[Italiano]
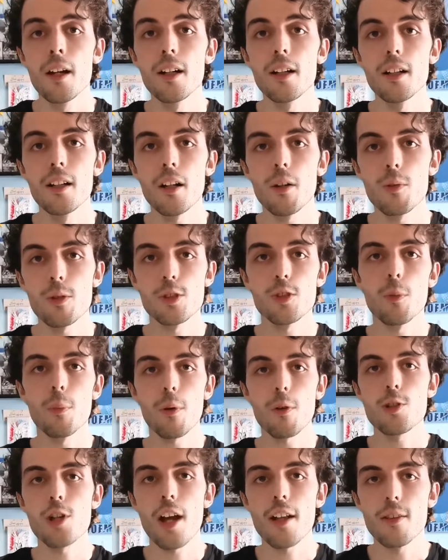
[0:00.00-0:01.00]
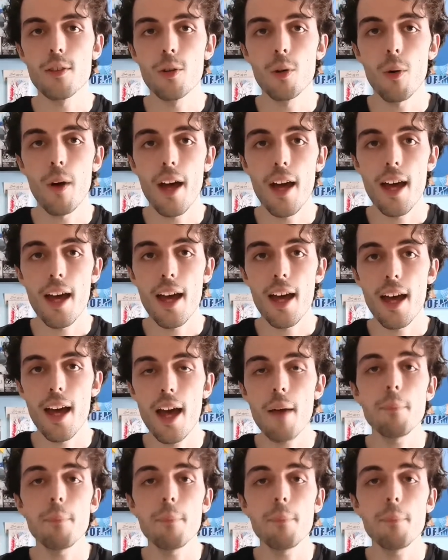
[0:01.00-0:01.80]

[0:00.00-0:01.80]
Eh, questo progetto è,